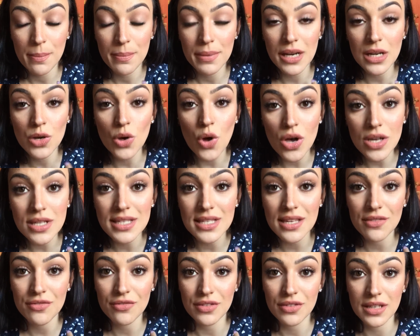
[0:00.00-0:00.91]
pra
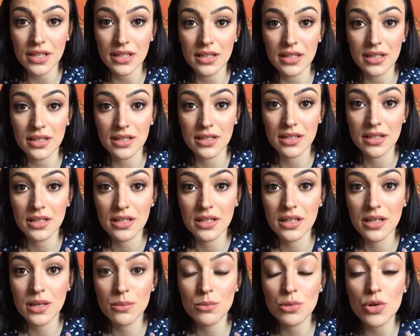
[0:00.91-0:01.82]
nossa vida
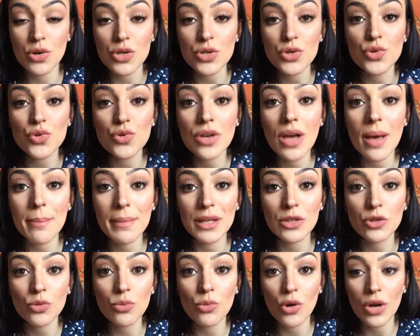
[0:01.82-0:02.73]
para o nosso
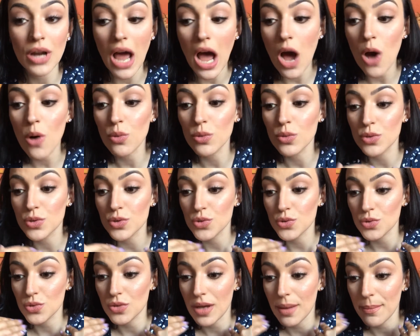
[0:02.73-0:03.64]
julgamento moral, o
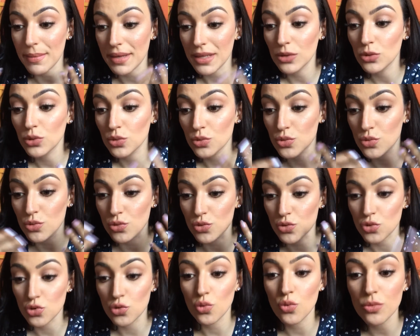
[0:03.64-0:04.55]
nosso julgamento de
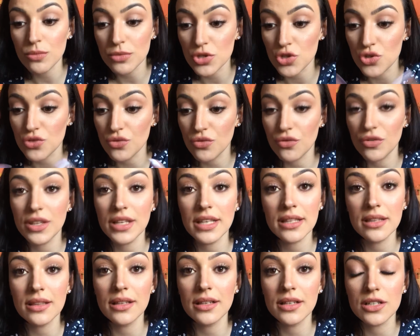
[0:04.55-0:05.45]
costumes, de
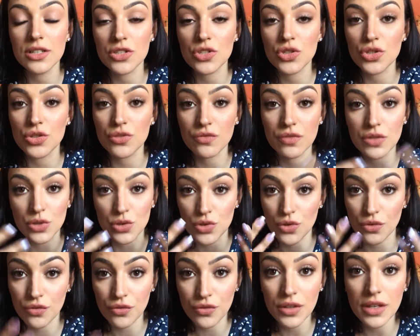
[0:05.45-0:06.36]
vida, de
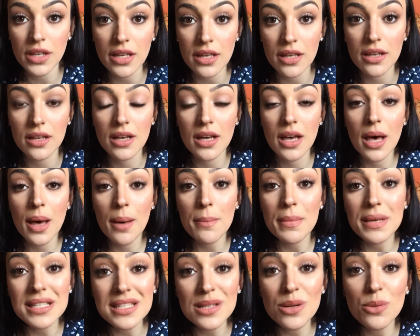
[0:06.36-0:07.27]
filosofia,
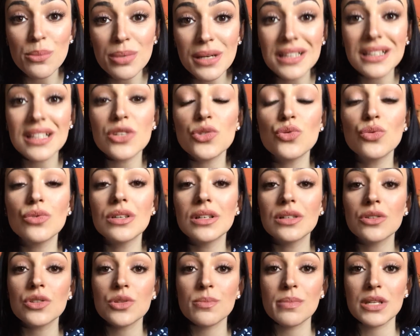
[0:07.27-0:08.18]
mas não para estar tá
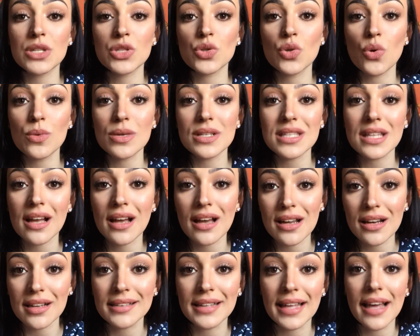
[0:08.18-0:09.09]
julgando as pessoas na
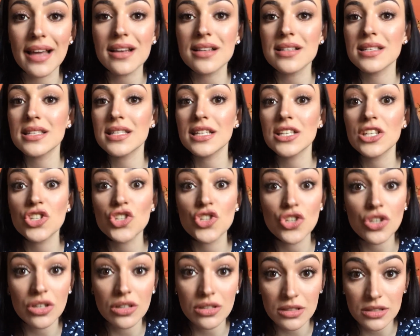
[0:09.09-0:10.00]
cara delas e
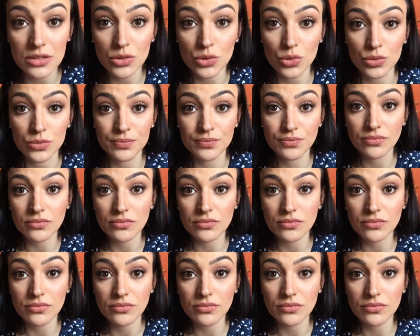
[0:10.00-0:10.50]
criticando.